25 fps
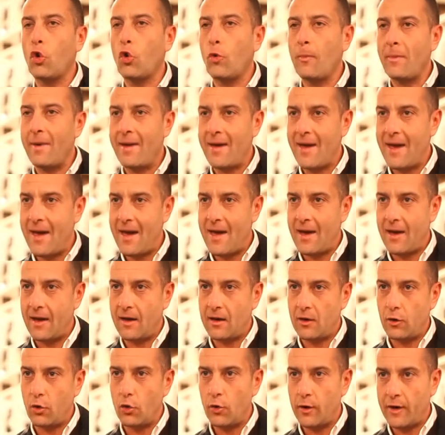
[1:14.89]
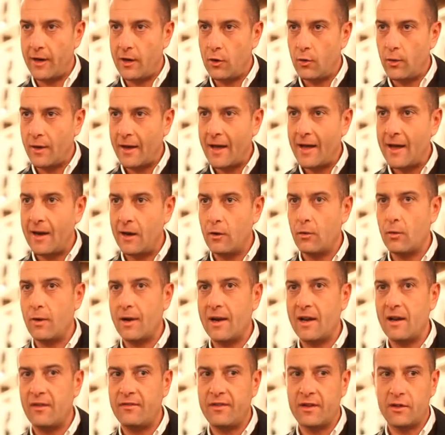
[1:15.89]
restaurant à partir de rien.
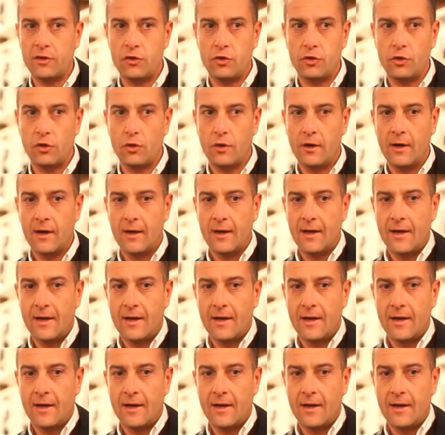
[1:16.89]
Nous